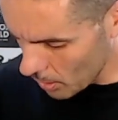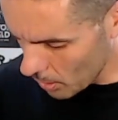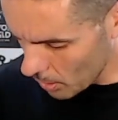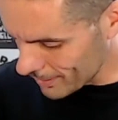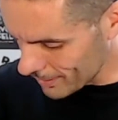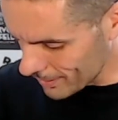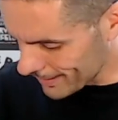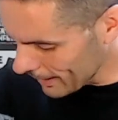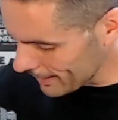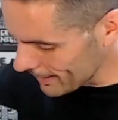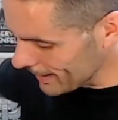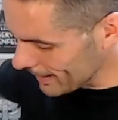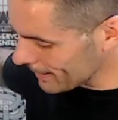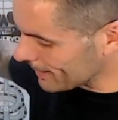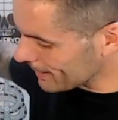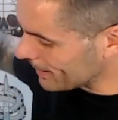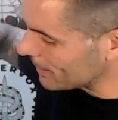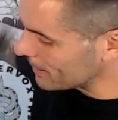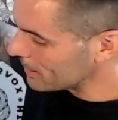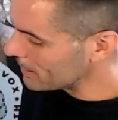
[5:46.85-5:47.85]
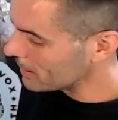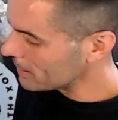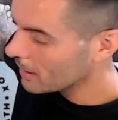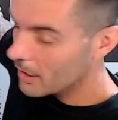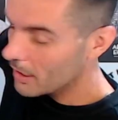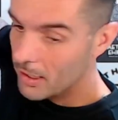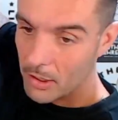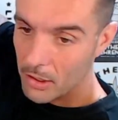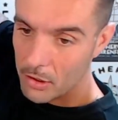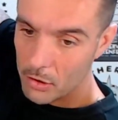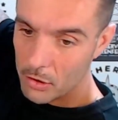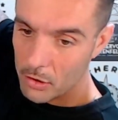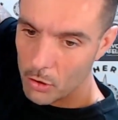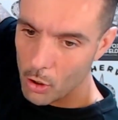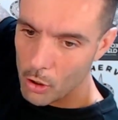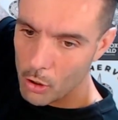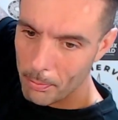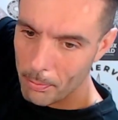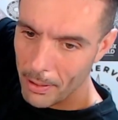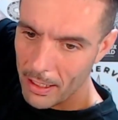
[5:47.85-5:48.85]
Und dann hier drin
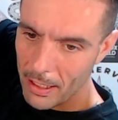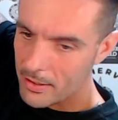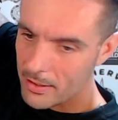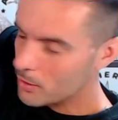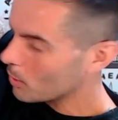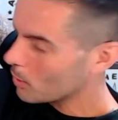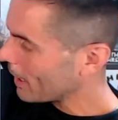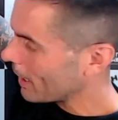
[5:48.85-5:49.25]
nochmal so